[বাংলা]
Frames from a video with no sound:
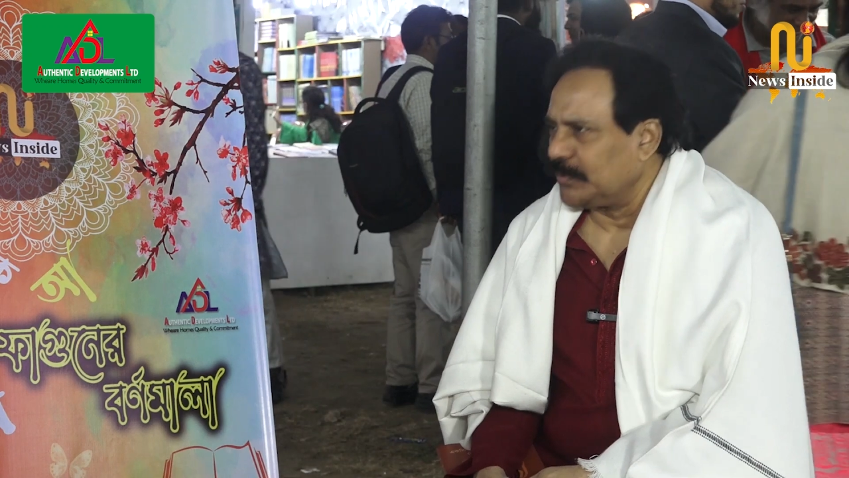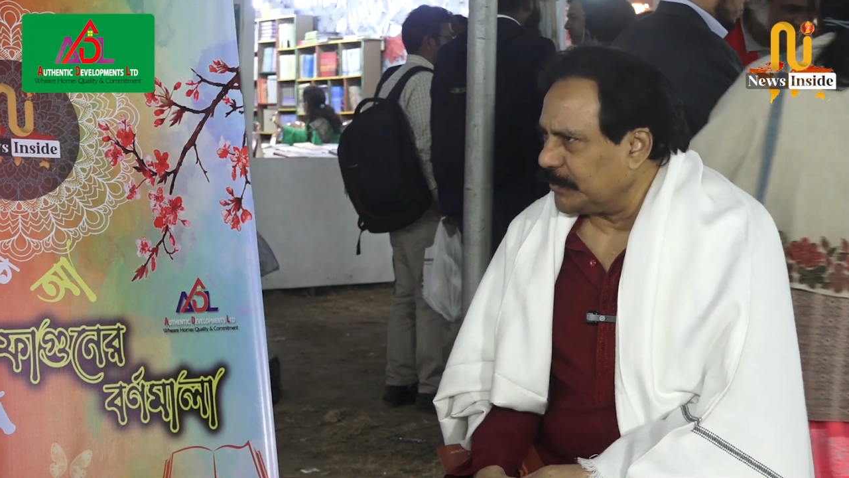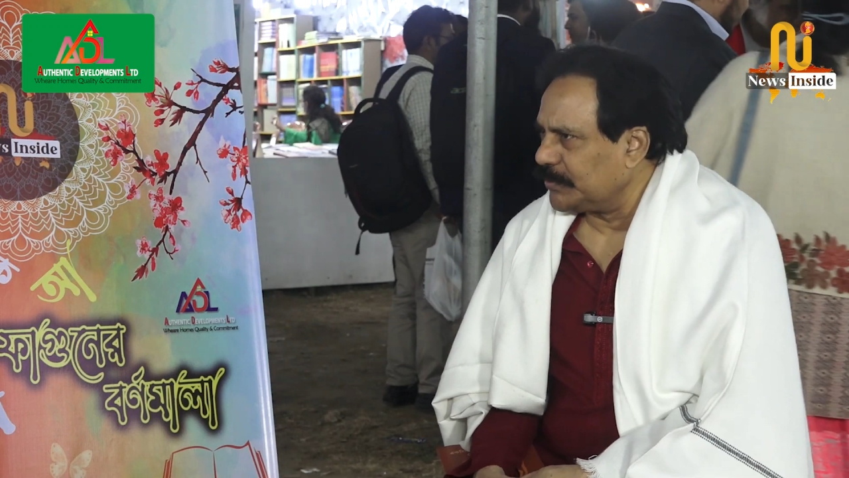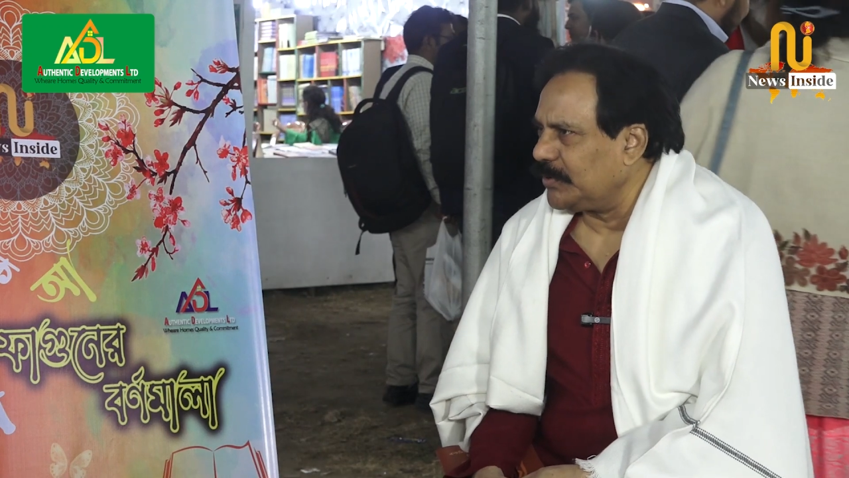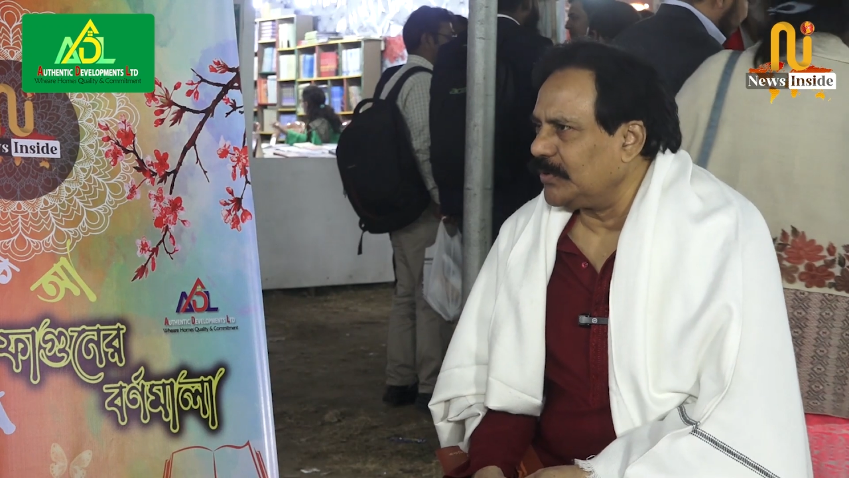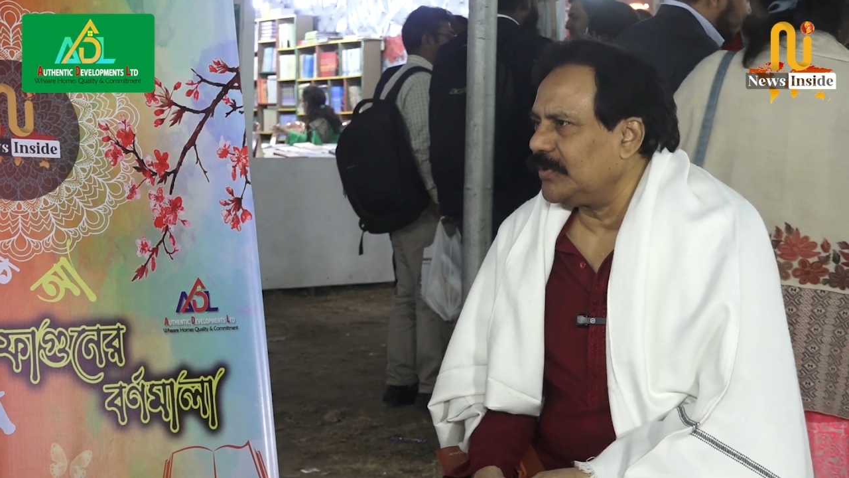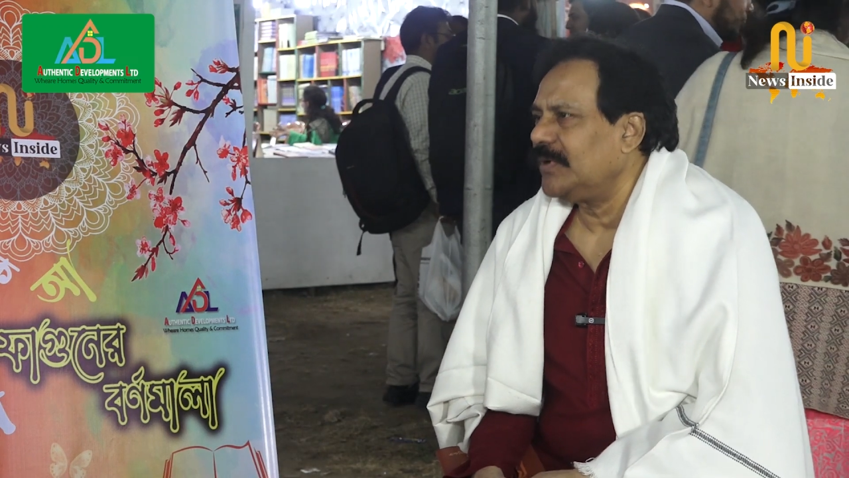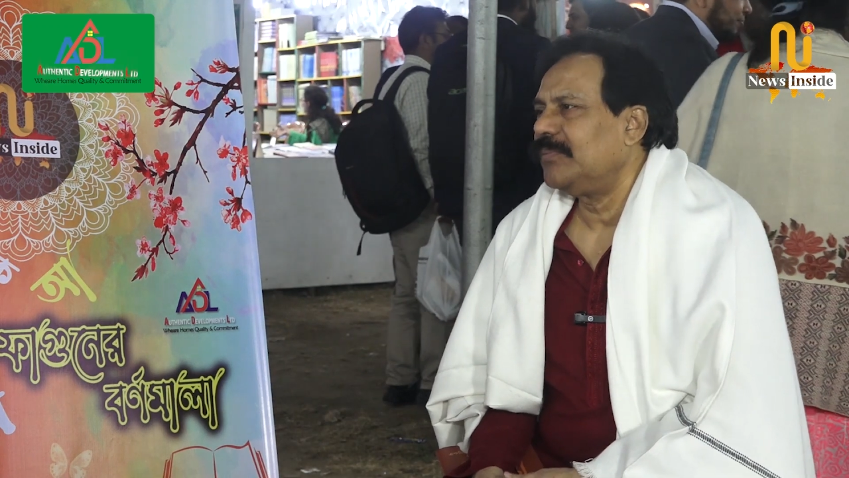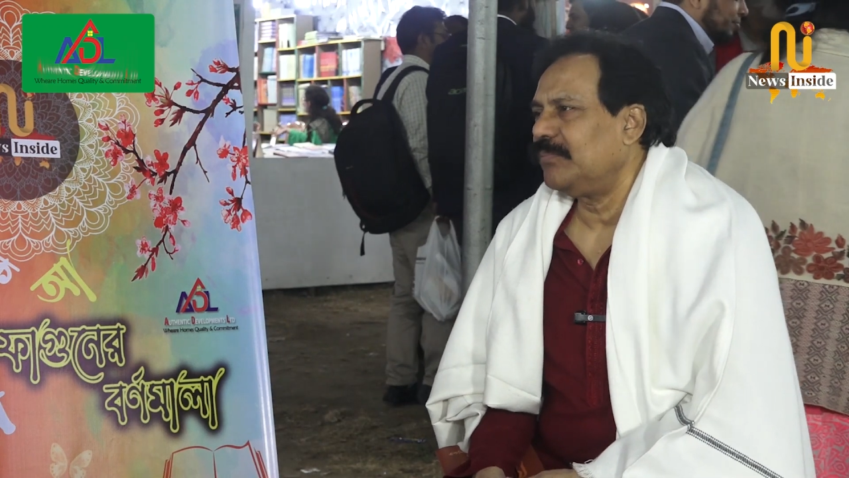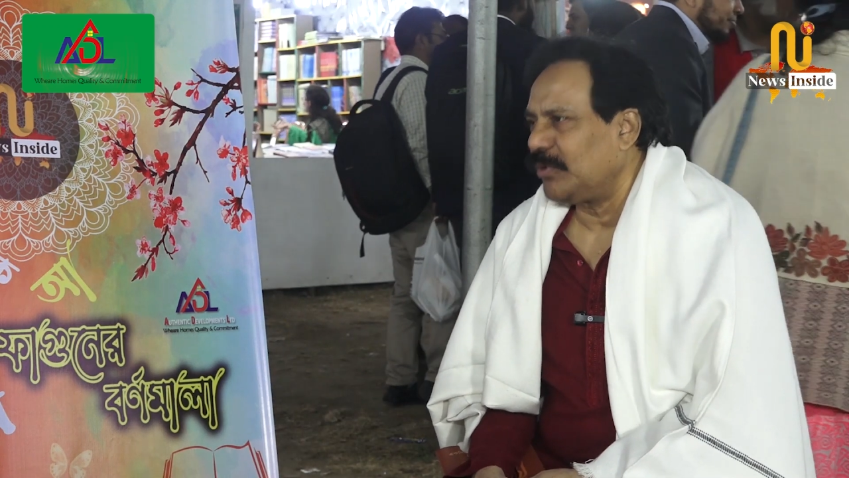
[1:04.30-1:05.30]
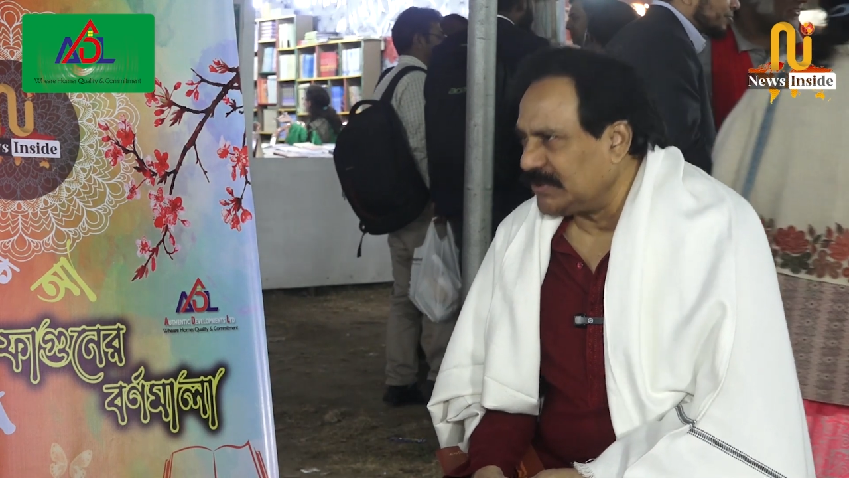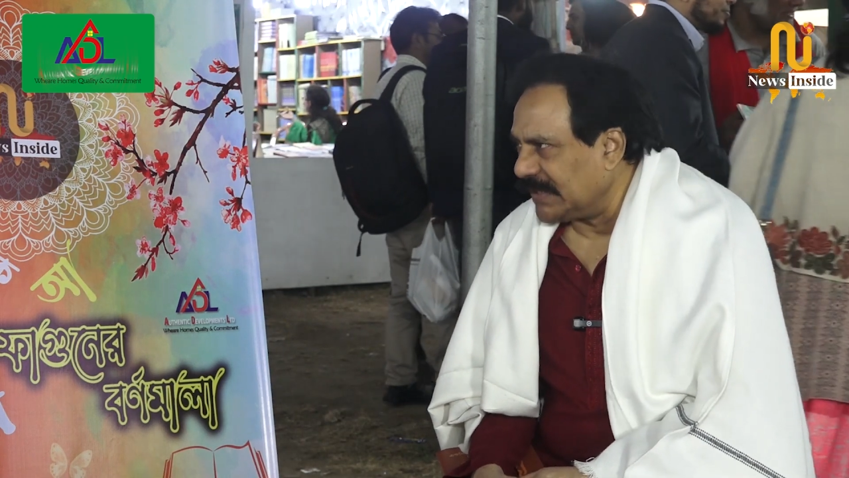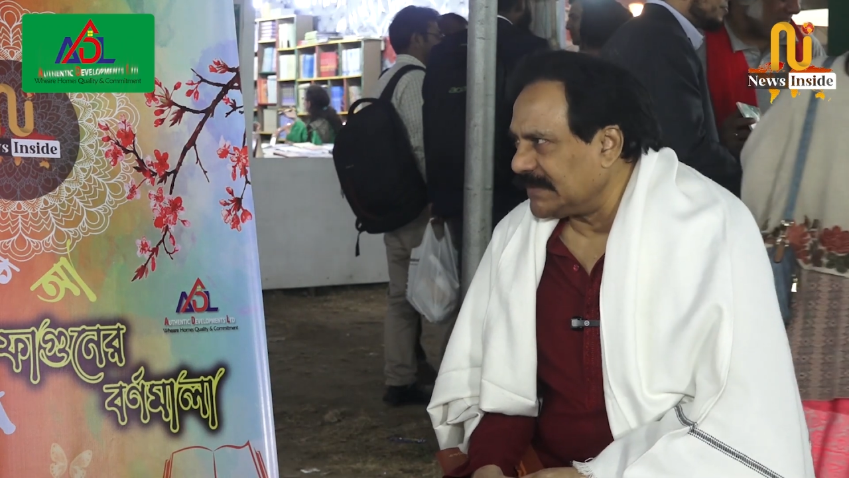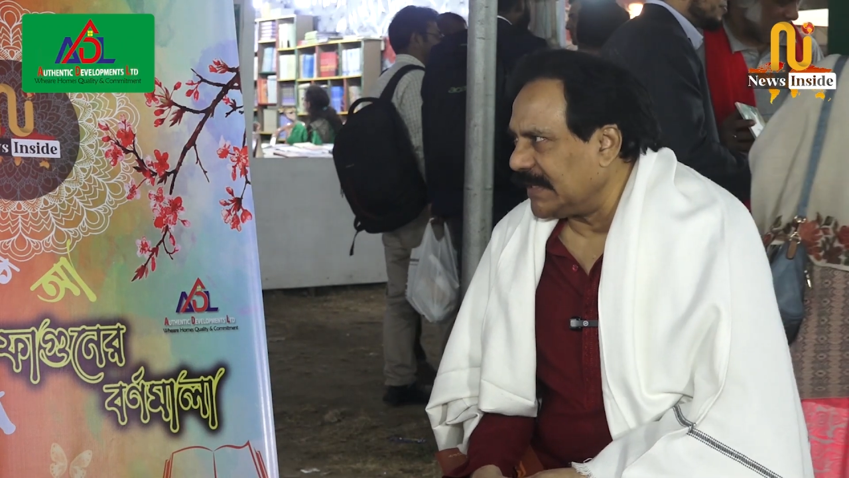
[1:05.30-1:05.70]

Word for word: দুর্বোধ্য বোঝা